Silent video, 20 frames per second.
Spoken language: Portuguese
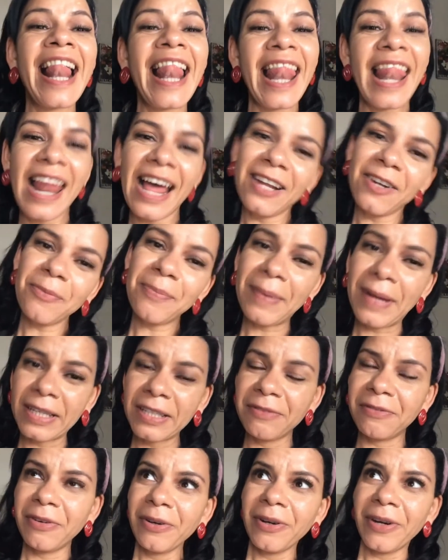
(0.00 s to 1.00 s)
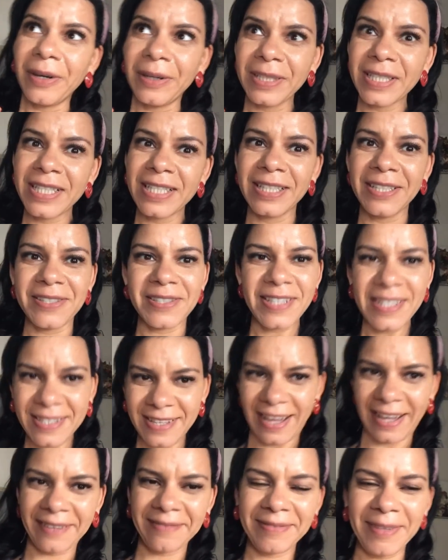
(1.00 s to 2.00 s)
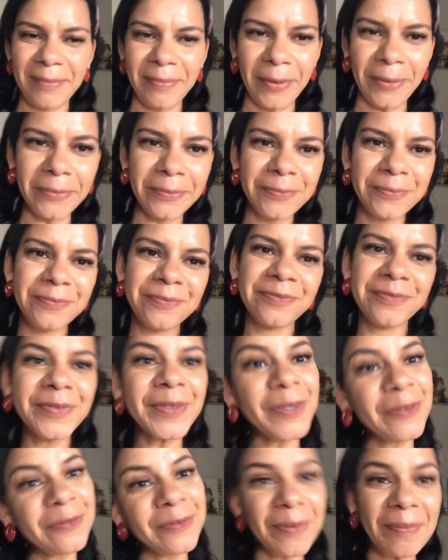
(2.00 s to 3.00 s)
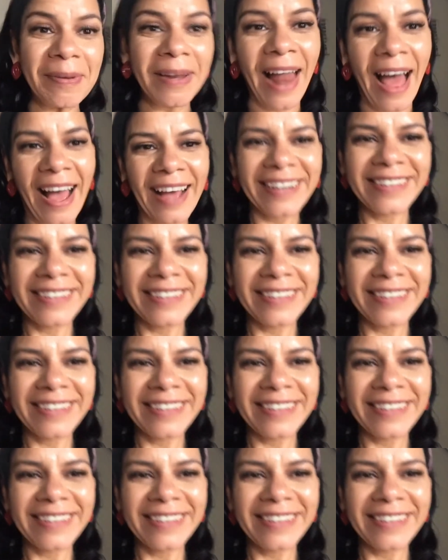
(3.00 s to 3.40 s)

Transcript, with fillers: lá no Parque Van Gogh, se Deus quiser, tá bom? Então vamos lá.